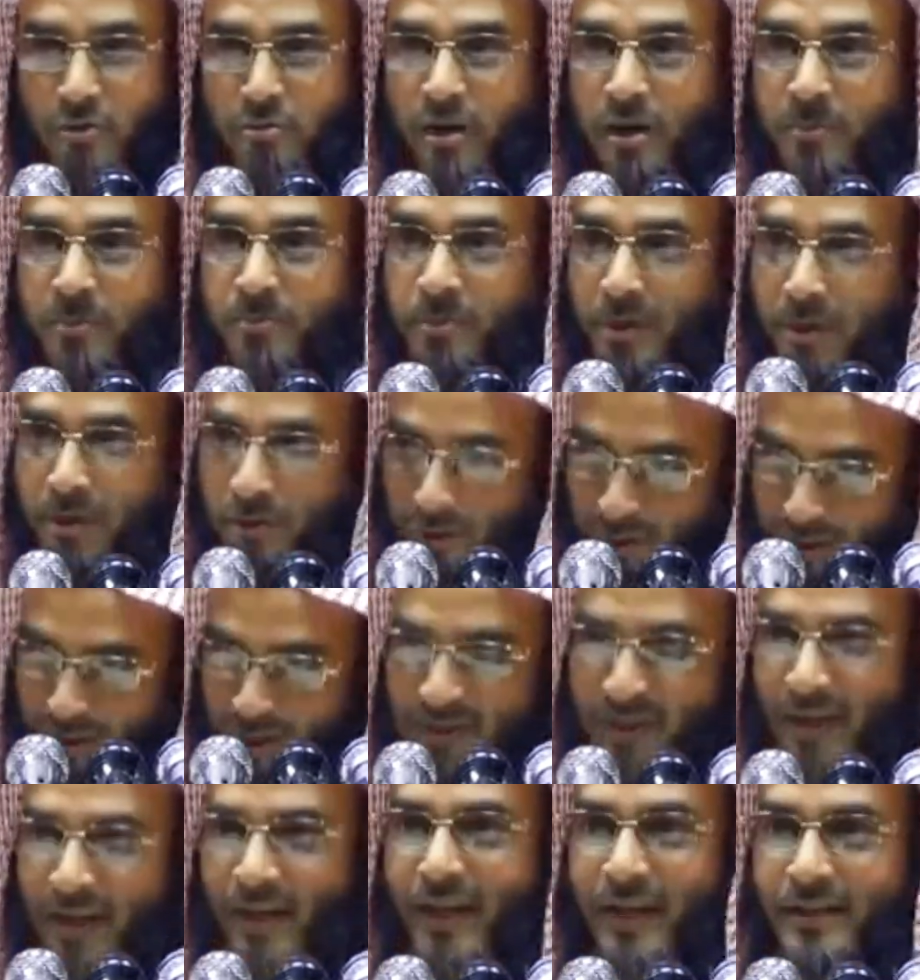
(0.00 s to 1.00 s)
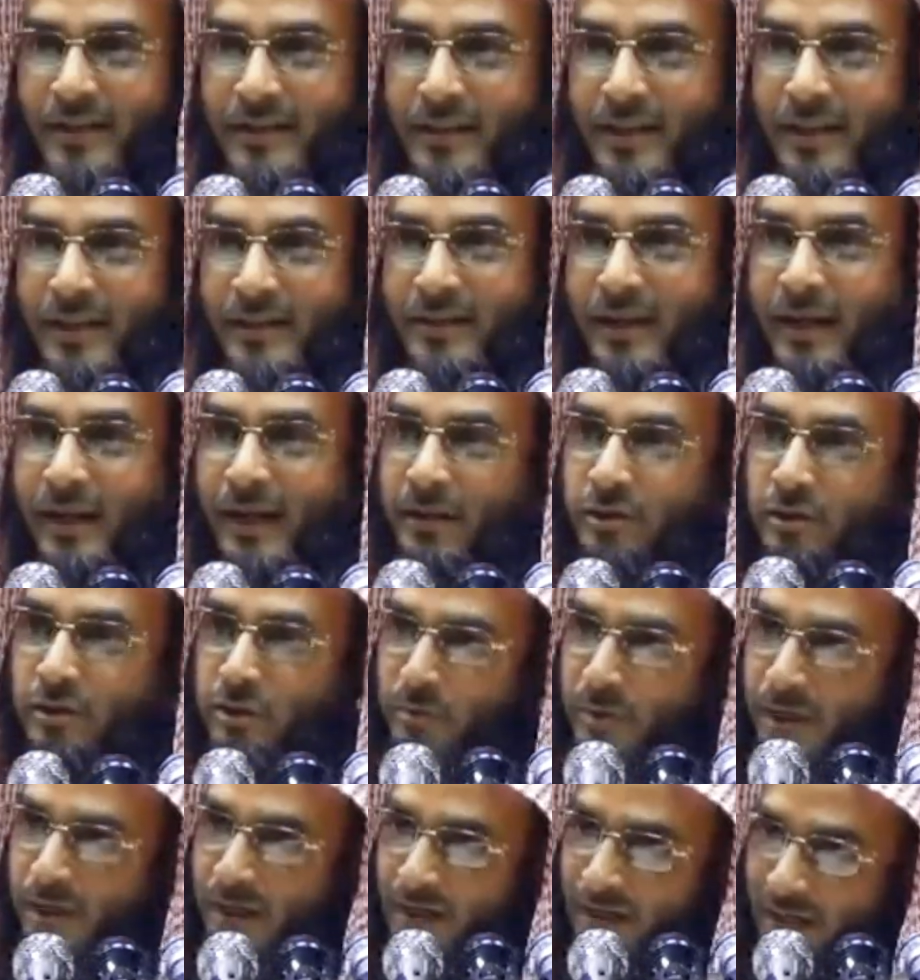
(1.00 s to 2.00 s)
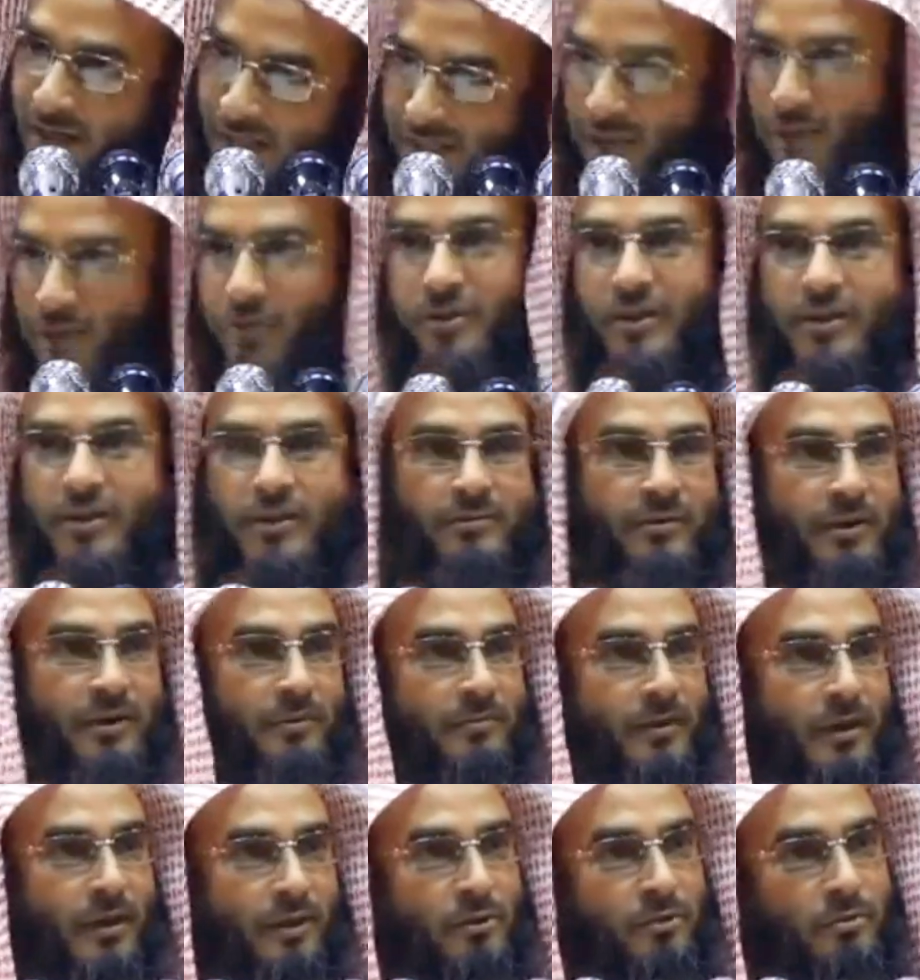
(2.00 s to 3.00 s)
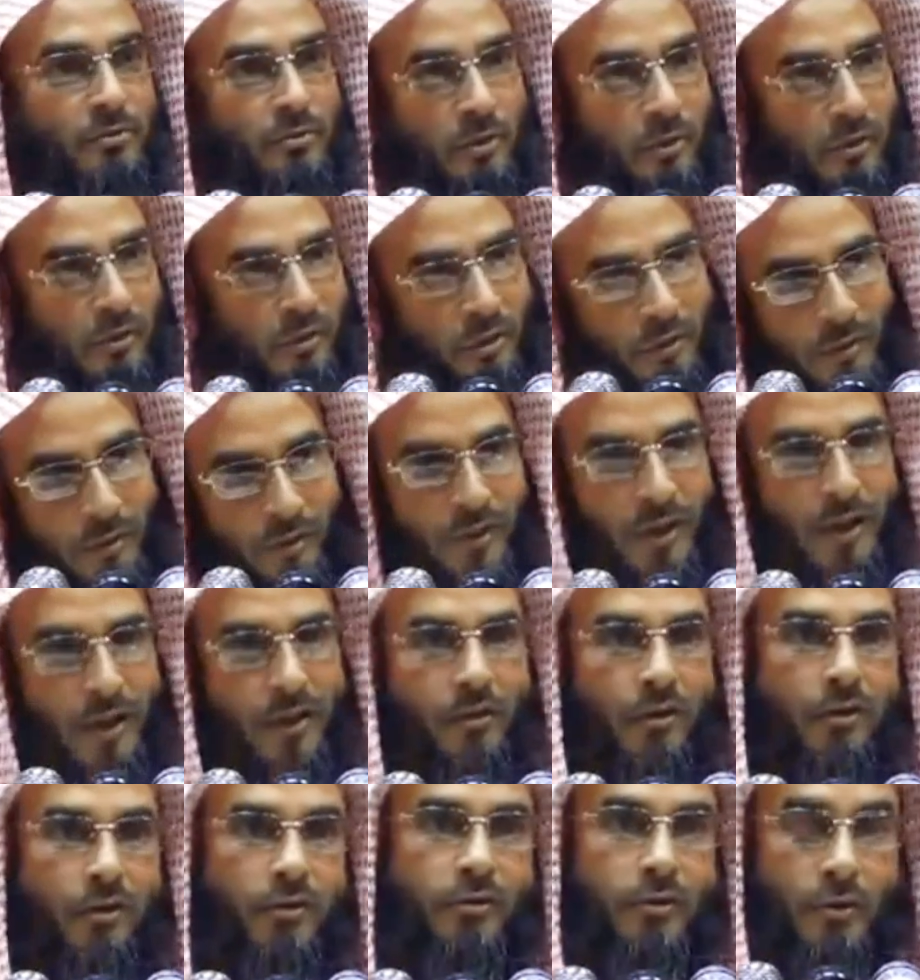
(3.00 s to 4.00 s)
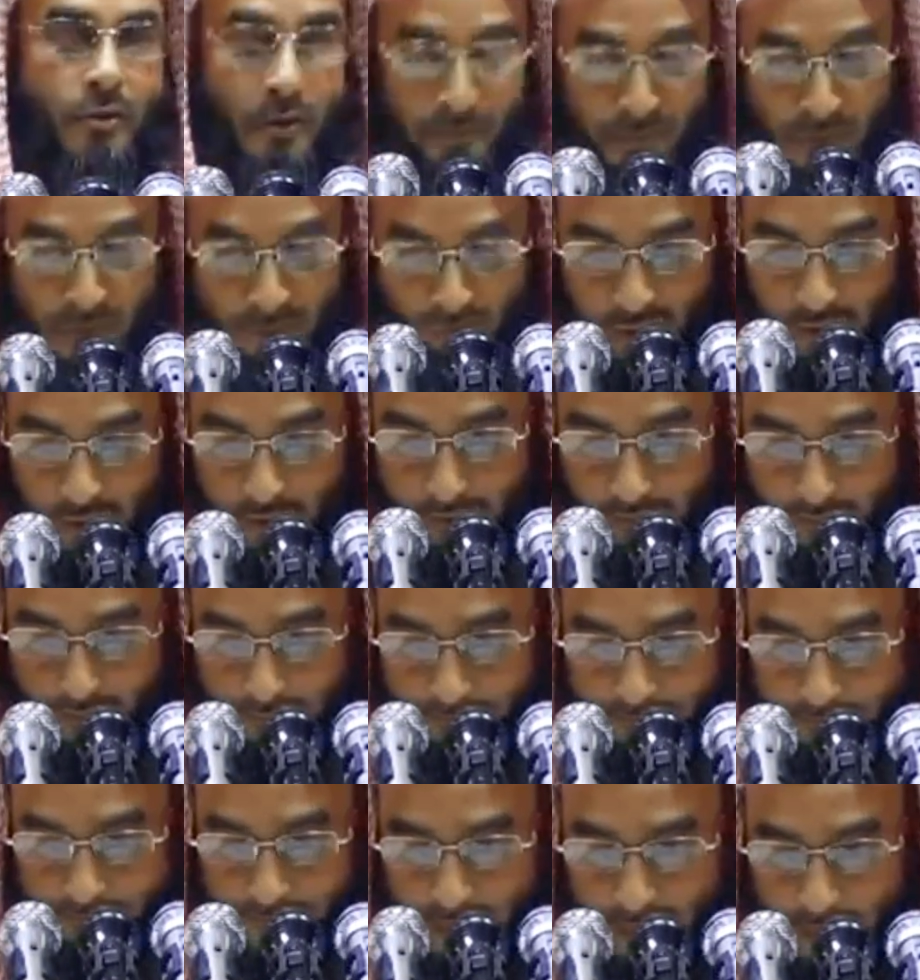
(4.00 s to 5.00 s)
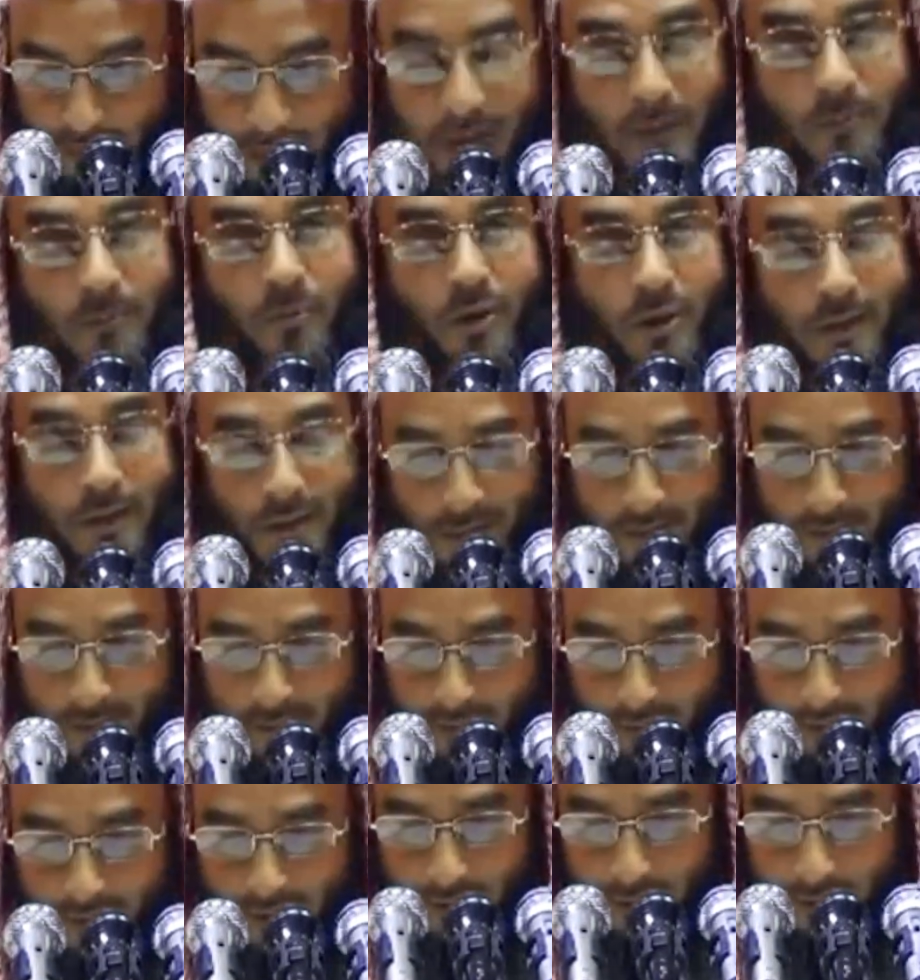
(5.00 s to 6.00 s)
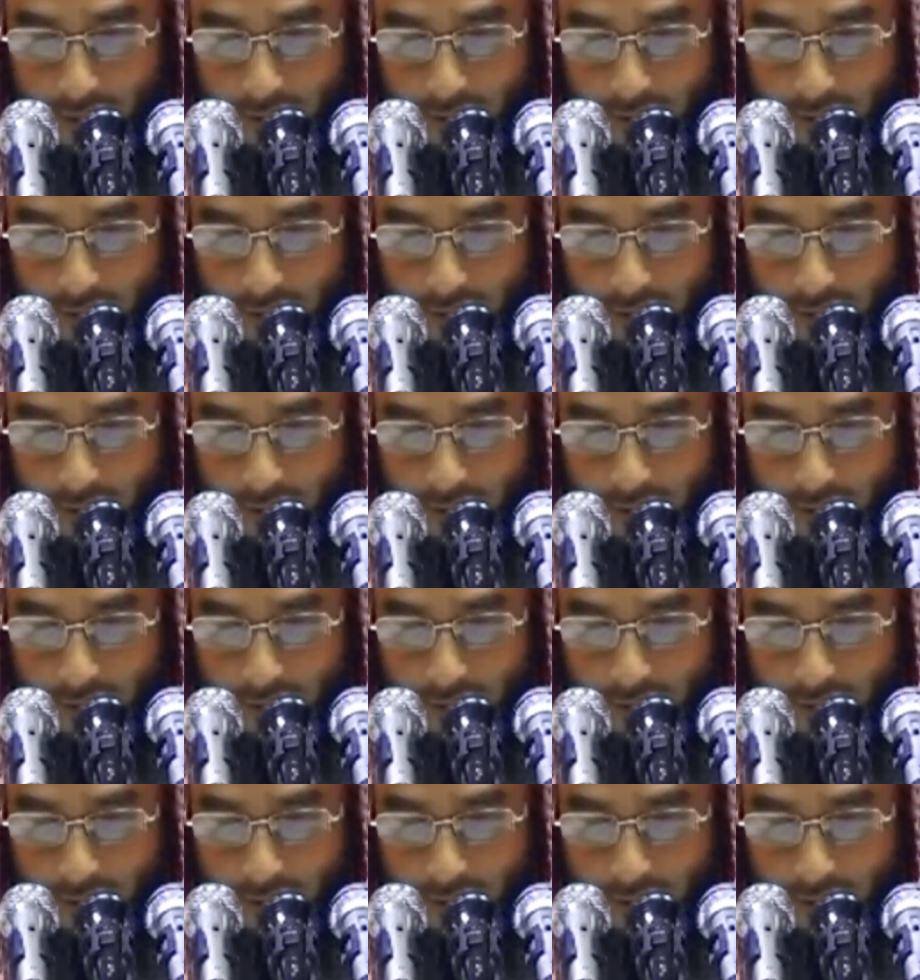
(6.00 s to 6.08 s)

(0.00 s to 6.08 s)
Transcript: তোমার পেছনে যারা আছে তারা তোমার কাছেও যেতে পারবে না তুমি অনেক অগ্রগামী হয়ে যাবে আমলের ক্ষেত্রে